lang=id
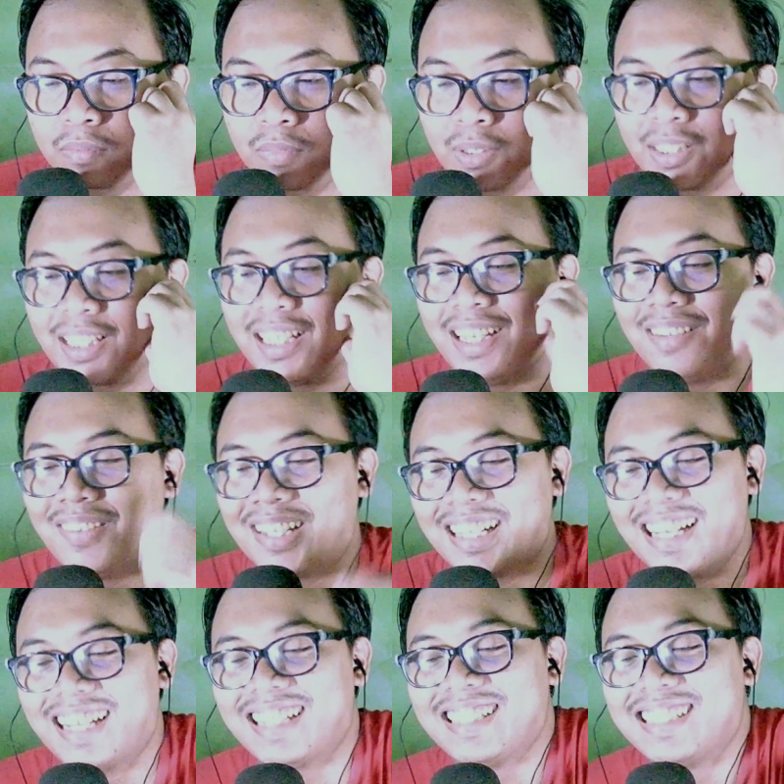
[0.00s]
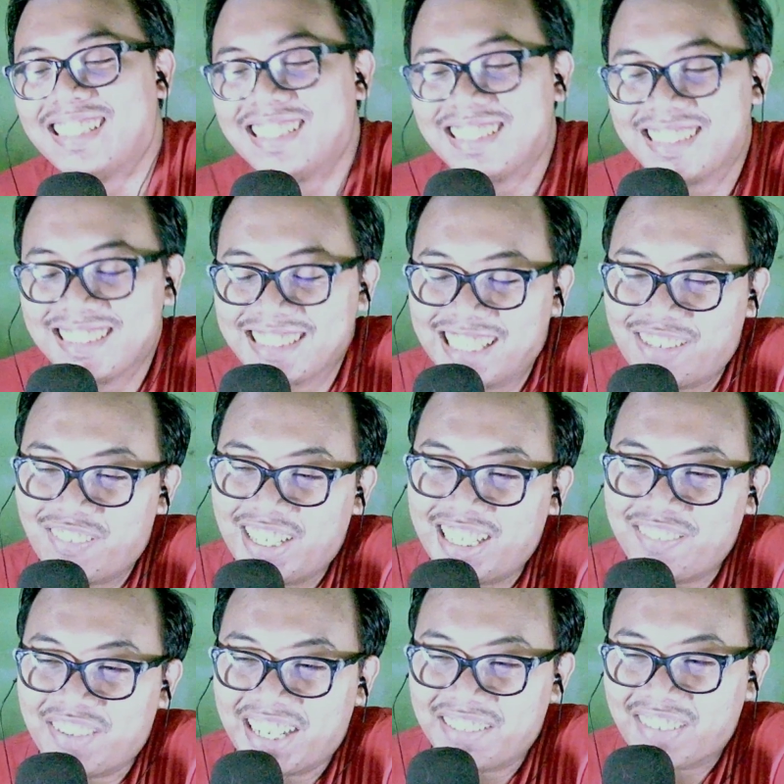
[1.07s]
Oke, mereka nggak boleh
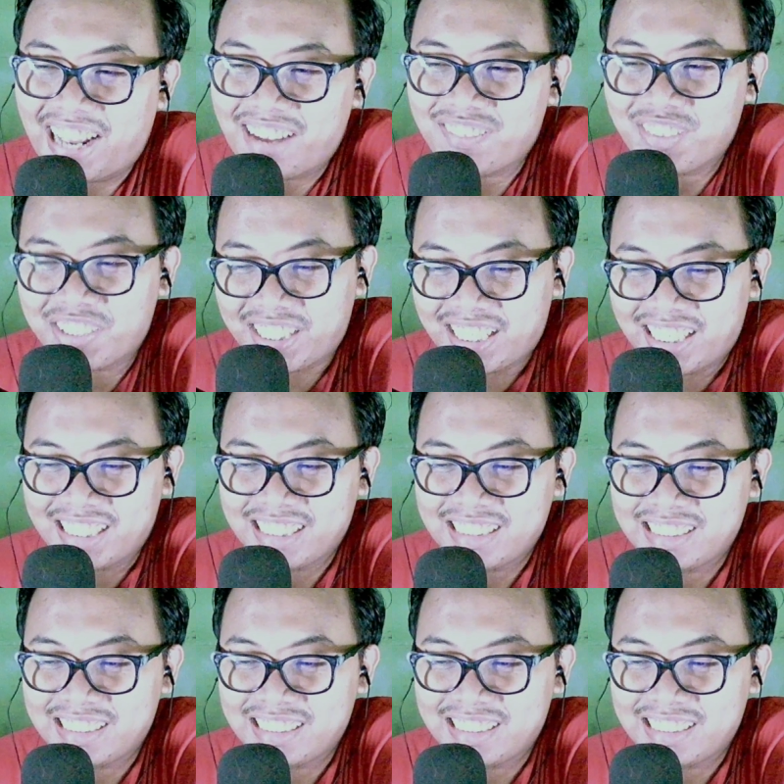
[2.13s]
dibalik kabur ya.